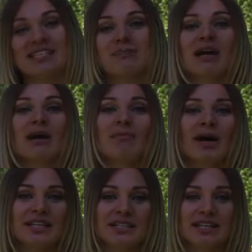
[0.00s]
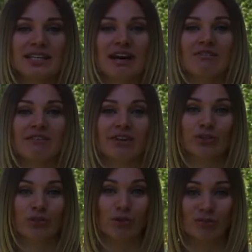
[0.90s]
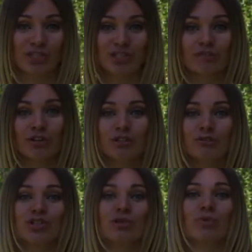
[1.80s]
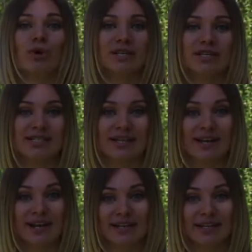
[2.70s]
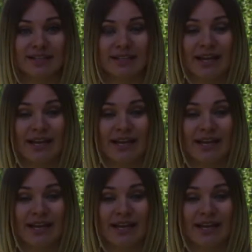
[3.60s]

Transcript: Сама компания изготавливает корм для животных уже более 40 лет.